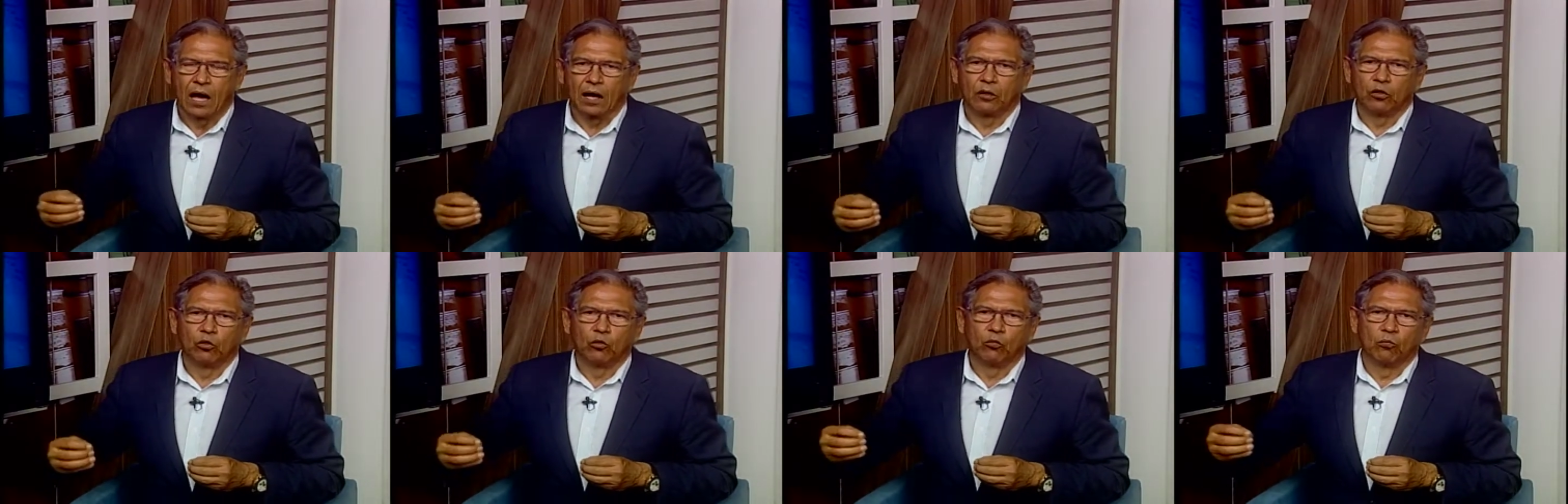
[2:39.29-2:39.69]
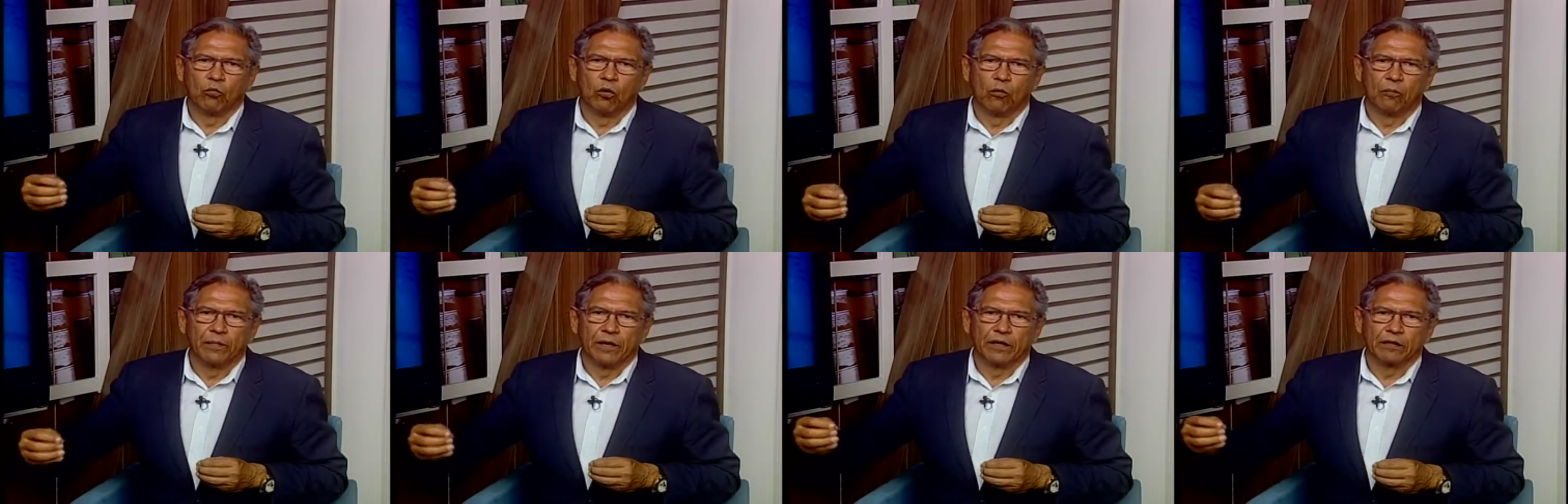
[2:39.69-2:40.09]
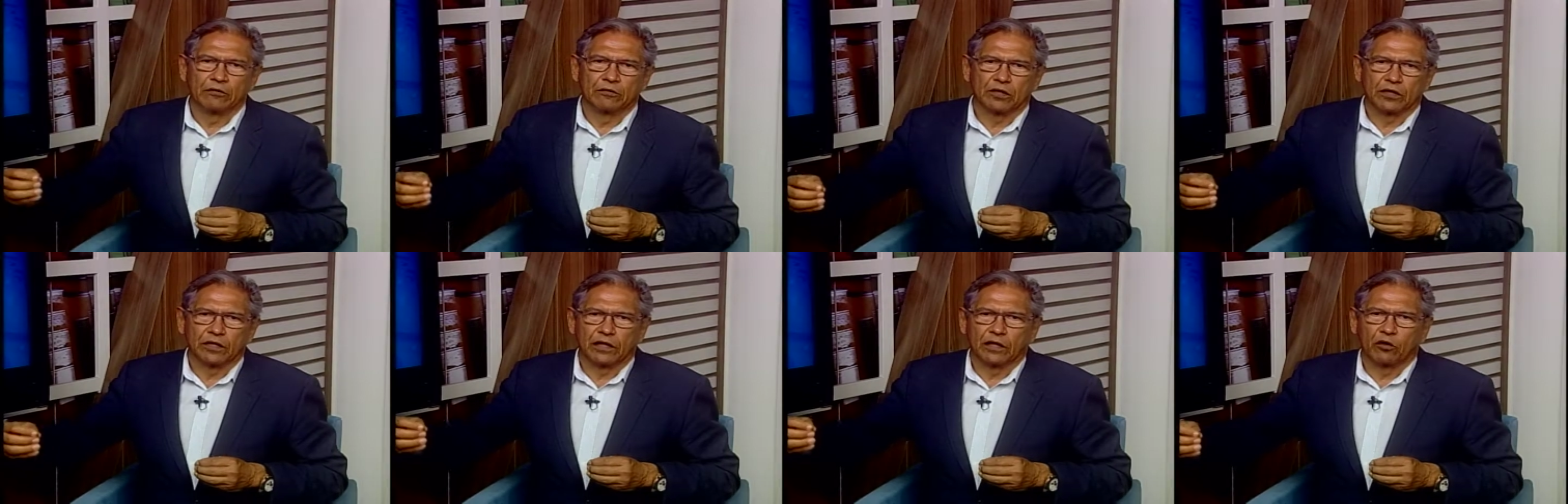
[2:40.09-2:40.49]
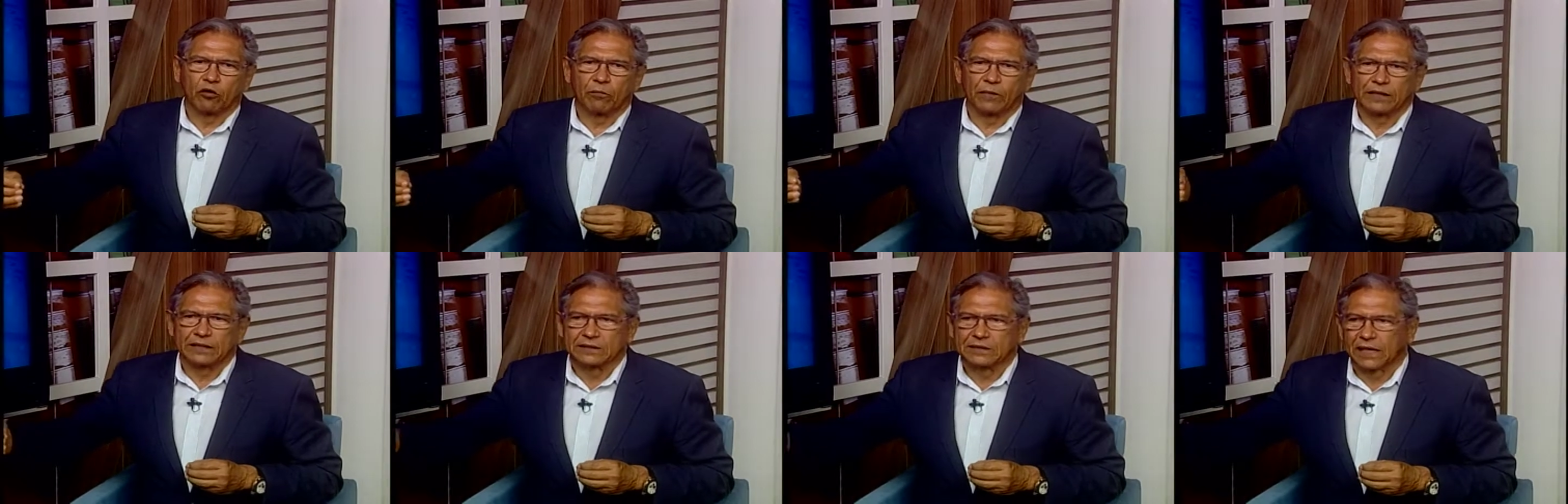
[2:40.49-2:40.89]
no momento em que
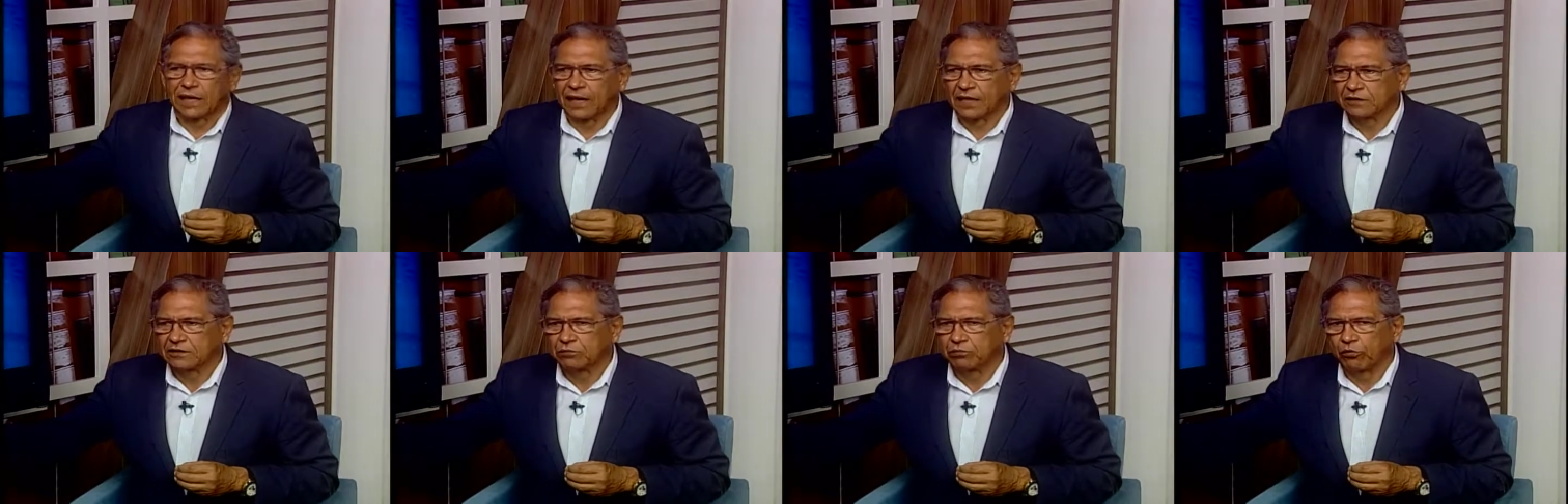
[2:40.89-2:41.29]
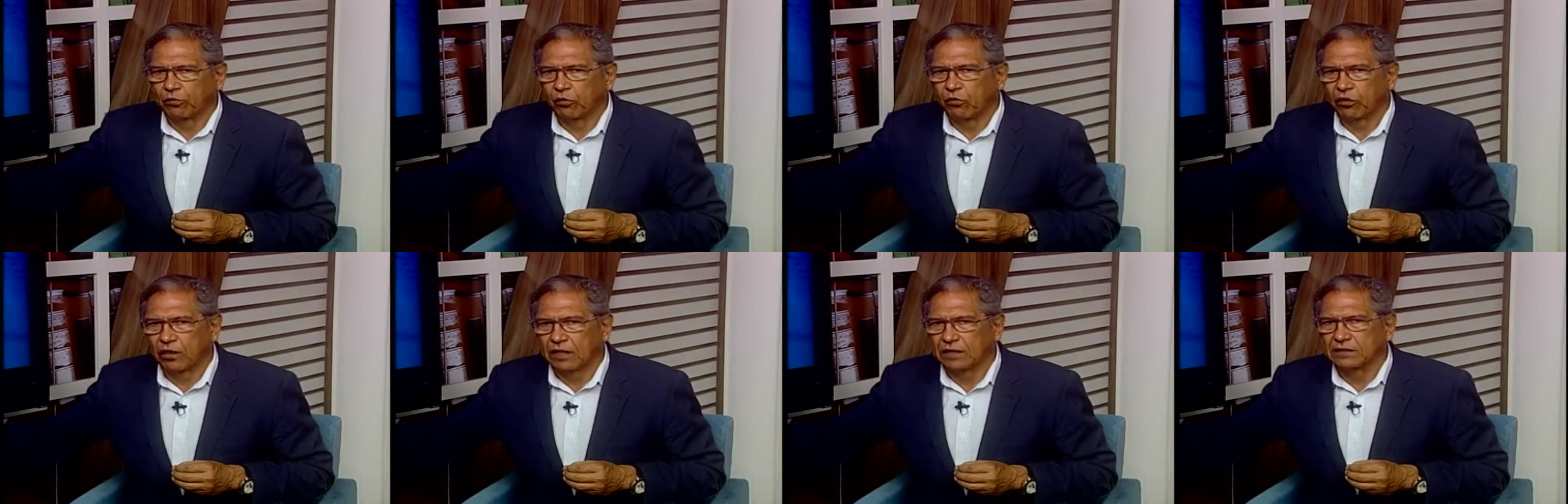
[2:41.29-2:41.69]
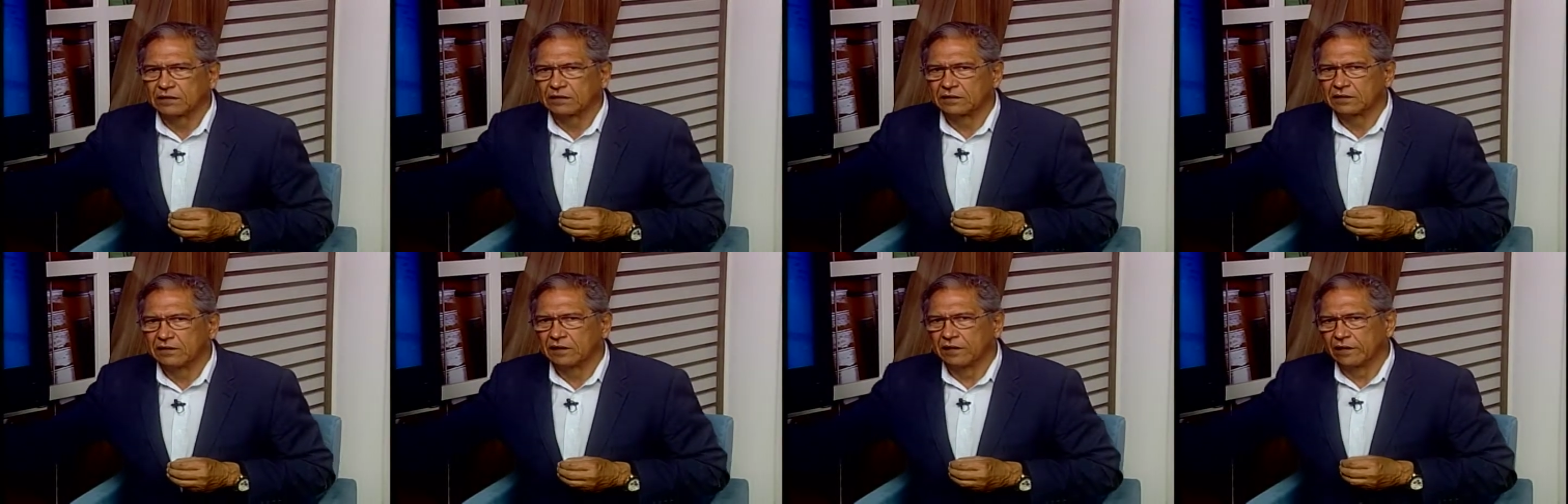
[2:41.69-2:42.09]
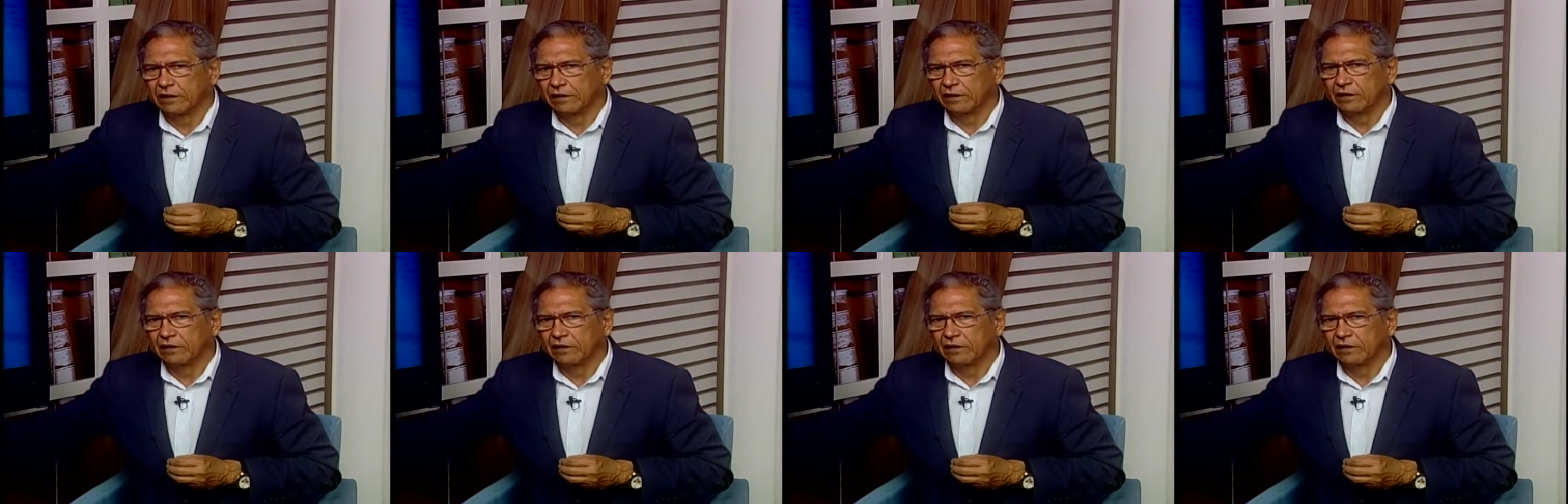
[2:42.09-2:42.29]
começar as broncas de,